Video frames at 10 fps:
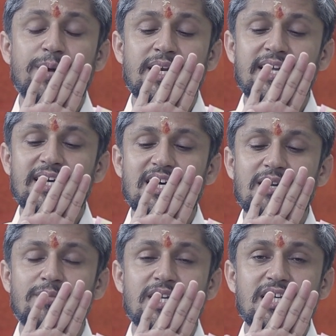पन्ने का
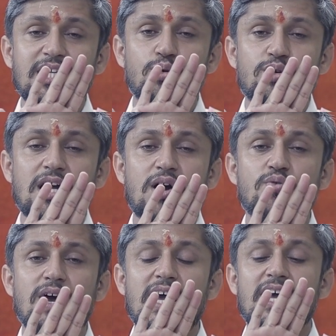अगर मरकरी उठा
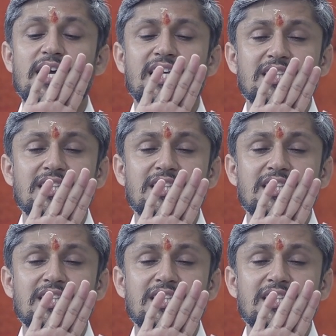हुआ है